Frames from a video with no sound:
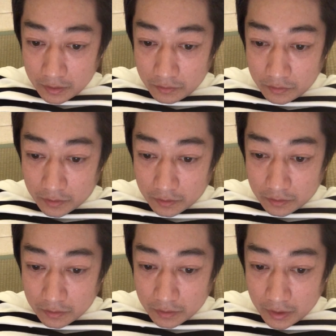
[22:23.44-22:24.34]
喉
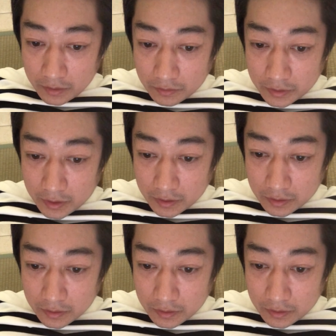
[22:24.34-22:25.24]
扁桃腺、
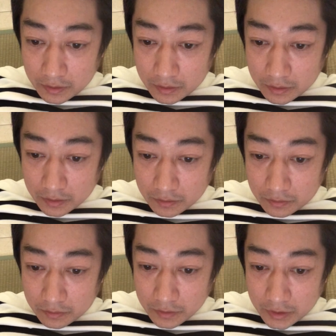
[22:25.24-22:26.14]
えーと、
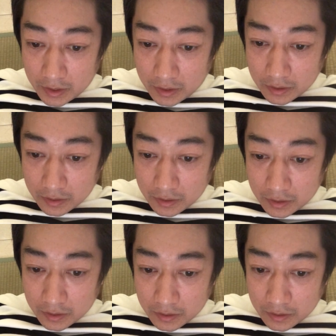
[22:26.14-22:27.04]
と舌
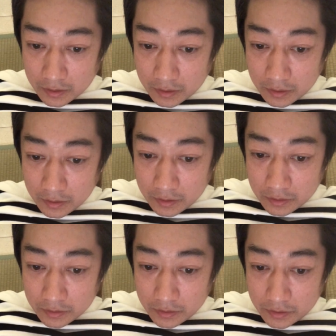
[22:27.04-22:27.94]
あ
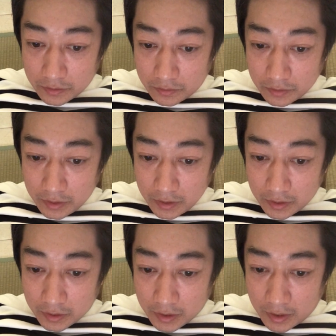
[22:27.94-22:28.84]
膵臓胃
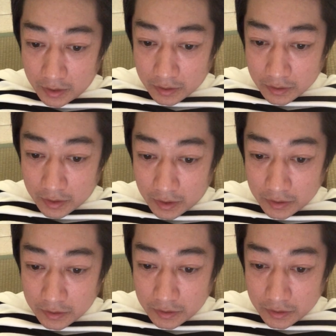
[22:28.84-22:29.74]
気管気
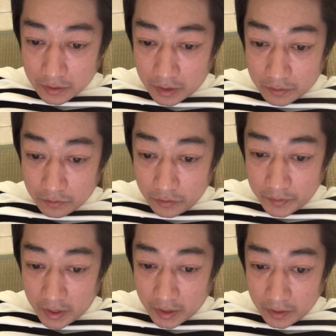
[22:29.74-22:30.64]
管支および
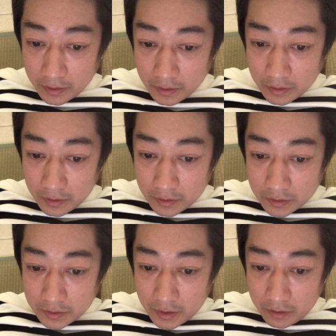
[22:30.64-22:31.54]
肺
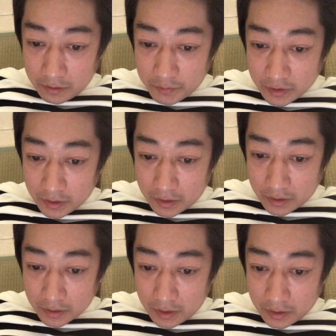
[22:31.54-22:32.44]
喫煙はま
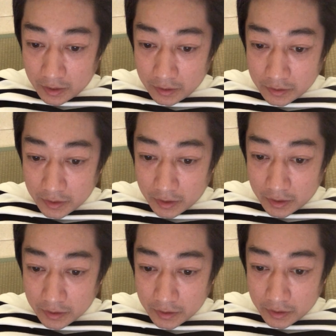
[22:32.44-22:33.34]
たがん患者
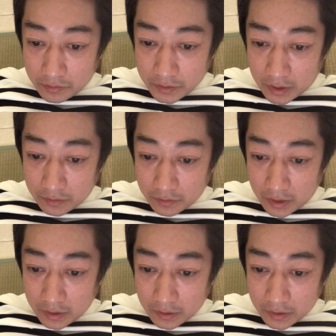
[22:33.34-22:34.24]
や生存者の
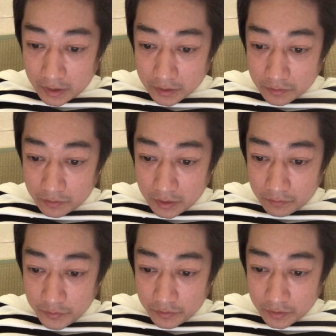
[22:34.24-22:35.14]
がんやその他
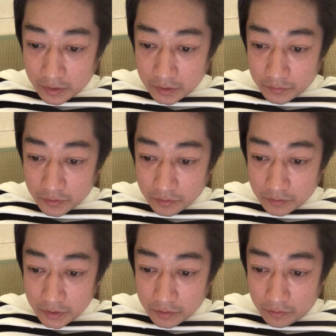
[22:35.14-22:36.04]
の病気で死亡する
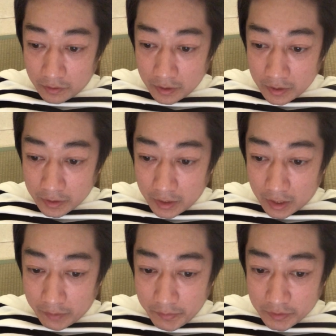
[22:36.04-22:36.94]
リスクを
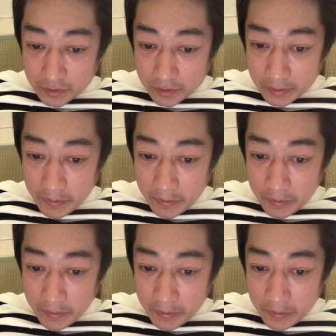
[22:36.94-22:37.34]
高めます。